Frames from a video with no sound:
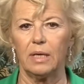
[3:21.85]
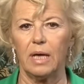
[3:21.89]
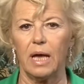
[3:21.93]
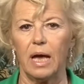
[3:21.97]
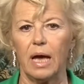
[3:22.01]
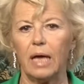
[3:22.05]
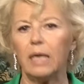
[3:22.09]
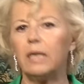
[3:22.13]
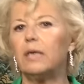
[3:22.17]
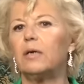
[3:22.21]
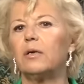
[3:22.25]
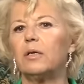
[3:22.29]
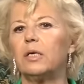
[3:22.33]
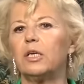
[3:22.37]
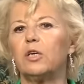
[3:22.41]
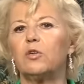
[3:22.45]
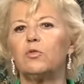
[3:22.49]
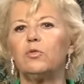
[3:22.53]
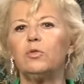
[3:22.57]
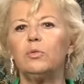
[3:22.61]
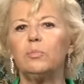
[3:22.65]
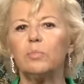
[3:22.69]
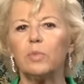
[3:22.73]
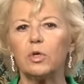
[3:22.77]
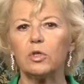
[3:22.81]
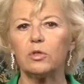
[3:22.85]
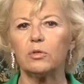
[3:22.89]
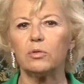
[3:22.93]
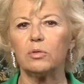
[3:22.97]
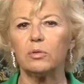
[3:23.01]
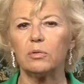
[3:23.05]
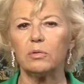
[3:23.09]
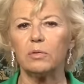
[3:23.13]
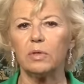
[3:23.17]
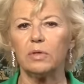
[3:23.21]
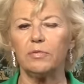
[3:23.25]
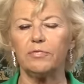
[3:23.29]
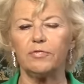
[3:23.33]
Alors les coups de
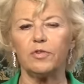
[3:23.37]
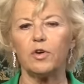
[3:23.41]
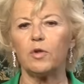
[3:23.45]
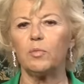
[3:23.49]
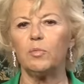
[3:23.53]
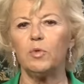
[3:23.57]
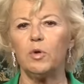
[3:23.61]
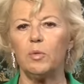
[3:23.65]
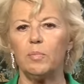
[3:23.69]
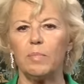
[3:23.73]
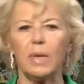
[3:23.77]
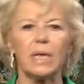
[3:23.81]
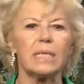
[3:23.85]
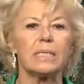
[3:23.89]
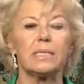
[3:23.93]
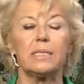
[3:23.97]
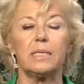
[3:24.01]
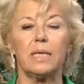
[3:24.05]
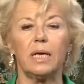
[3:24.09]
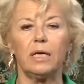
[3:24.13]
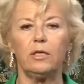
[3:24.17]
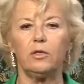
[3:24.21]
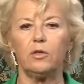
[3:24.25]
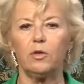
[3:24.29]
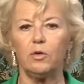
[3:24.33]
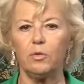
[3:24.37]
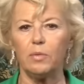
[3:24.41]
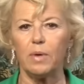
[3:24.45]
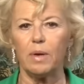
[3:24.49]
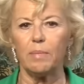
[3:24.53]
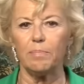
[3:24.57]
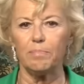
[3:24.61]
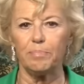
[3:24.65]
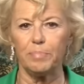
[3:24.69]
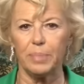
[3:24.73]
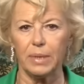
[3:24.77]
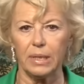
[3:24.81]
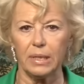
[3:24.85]
menton et formules martiales de
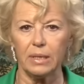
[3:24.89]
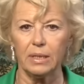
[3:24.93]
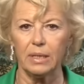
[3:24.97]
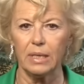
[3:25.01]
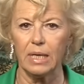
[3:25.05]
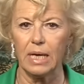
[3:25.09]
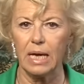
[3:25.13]
l'UMP